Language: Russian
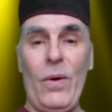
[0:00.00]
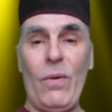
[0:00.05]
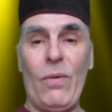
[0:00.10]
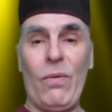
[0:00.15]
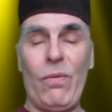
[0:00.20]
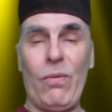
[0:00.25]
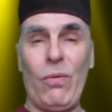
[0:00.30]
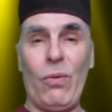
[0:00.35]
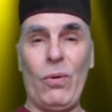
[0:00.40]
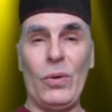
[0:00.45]

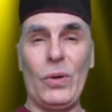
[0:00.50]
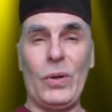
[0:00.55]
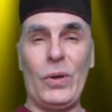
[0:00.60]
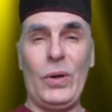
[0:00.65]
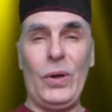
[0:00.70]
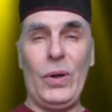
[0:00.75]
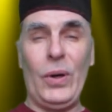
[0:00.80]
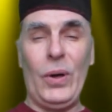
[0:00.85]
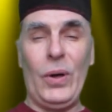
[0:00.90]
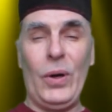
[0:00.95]

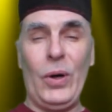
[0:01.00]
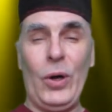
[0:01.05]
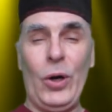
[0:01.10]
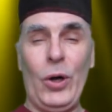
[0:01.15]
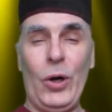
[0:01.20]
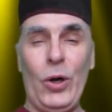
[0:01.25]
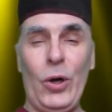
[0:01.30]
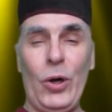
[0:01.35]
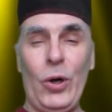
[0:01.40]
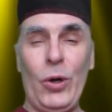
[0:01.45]
«Волк»,
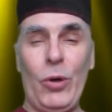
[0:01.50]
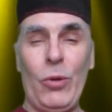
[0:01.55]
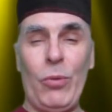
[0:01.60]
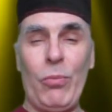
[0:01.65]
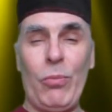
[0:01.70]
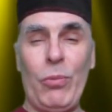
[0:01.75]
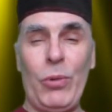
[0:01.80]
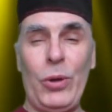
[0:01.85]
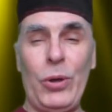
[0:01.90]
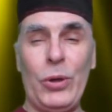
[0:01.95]

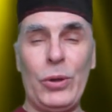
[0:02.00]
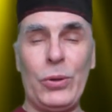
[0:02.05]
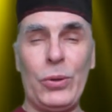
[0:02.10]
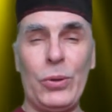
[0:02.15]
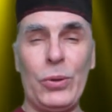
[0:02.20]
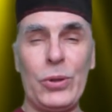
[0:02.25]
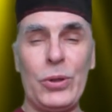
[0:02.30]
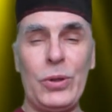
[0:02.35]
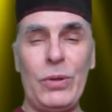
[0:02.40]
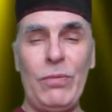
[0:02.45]
мне
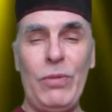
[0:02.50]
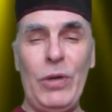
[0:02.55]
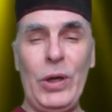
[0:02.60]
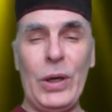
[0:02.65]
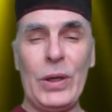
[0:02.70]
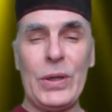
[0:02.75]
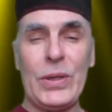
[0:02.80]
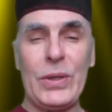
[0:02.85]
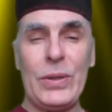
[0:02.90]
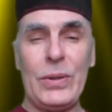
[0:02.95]
тоже в
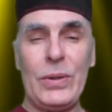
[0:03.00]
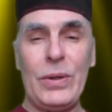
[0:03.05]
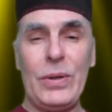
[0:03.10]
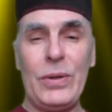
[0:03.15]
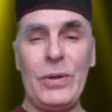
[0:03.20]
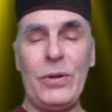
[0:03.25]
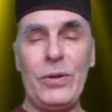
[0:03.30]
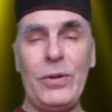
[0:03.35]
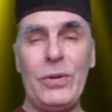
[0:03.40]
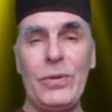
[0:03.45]
лес?
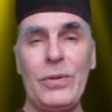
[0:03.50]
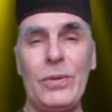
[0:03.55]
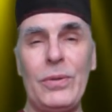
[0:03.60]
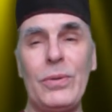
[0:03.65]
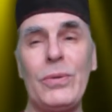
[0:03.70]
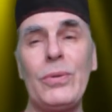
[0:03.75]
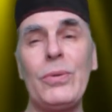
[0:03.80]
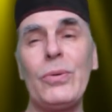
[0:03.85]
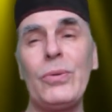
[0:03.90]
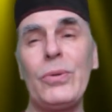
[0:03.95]

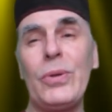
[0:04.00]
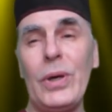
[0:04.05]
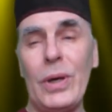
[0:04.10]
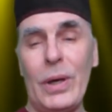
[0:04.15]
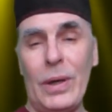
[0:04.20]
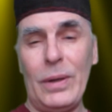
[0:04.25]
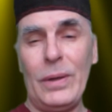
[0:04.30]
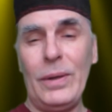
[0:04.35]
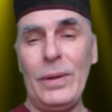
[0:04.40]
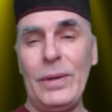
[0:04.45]
Ну
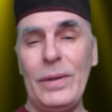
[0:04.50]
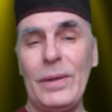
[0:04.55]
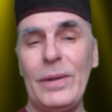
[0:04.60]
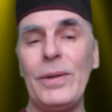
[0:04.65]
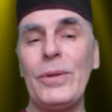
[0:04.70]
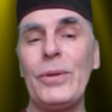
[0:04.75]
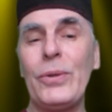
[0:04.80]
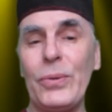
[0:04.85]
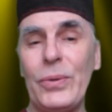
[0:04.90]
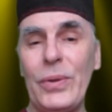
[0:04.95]
да,
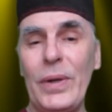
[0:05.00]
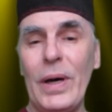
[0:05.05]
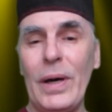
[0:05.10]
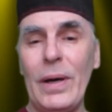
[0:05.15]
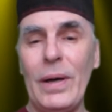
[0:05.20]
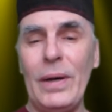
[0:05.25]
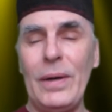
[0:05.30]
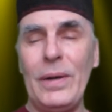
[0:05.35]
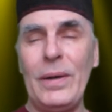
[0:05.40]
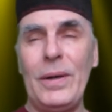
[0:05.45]

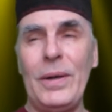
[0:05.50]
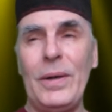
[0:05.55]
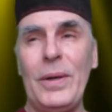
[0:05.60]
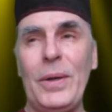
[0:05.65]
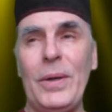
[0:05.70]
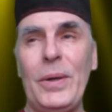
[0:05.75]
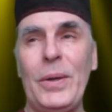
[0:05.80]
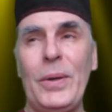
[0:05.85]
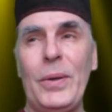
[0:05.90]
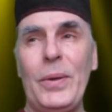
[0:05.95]
туда.
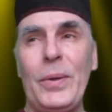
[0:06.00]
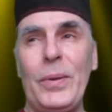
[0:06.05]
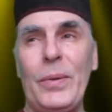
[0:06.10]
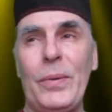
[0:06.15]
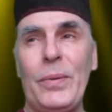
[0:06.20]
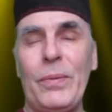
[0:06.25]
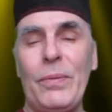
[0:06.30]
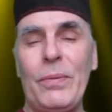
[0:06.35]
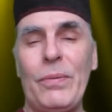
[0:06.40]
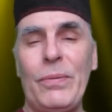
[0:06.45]

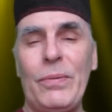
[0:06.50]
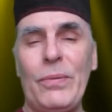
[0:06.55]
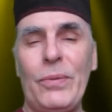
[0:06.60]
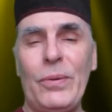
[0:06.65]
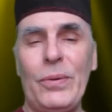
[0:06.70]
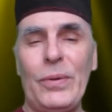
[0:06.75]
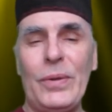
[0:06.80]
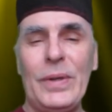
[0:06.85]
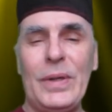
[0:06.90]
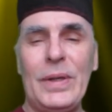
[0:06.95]

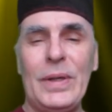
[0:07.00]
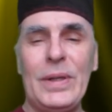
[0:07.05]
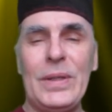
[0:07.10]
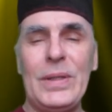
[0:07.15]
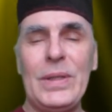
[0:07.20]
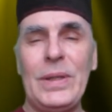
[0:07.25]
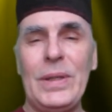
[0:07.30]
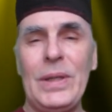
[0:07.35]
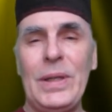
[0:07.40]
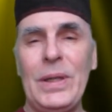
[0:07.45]
Волк
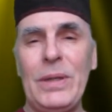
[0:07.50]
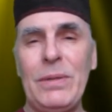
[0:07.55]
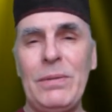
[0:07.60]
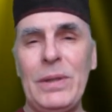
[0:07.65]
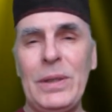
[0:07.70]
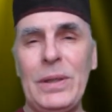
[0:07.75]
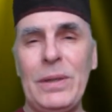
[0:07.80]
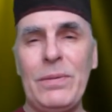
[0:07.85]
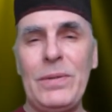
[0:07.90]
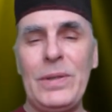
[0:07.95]

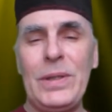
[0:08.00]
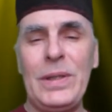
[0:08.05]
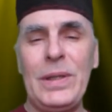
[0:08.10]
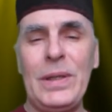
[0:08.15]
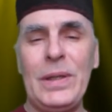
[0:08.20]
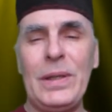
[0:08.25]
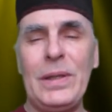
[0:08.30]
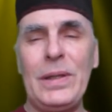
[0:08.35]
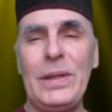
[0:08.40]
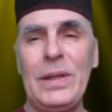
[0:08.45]
оценивает
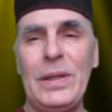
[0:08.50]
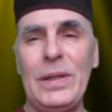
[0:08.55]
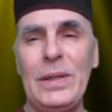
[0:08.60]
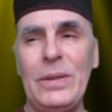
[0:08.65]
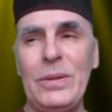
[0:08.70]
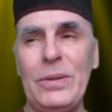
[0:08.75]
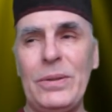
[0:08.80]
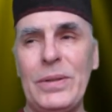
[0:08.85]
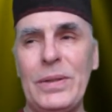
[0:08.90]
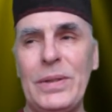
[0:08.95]
всех
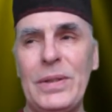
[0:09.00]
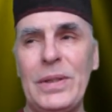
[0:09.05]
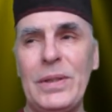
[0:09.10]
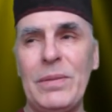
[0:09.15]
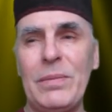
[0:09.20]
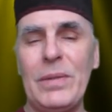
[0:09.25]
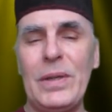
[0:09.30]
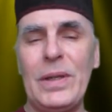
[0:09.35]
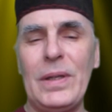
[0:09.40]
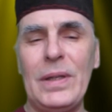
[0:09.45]

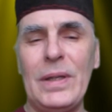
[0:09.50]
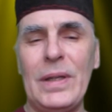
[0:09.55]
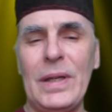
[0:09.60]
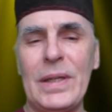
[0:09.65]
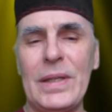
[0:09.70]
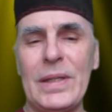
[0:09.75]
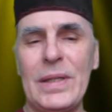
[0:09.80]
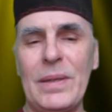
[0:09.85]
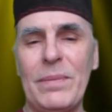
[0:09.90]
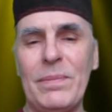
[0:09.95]
голодным
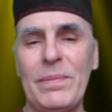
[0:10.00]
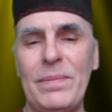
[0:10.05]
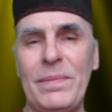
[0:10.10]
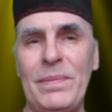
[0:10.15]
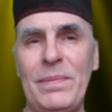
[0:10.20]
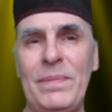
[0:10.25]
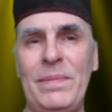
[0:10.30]
глазом.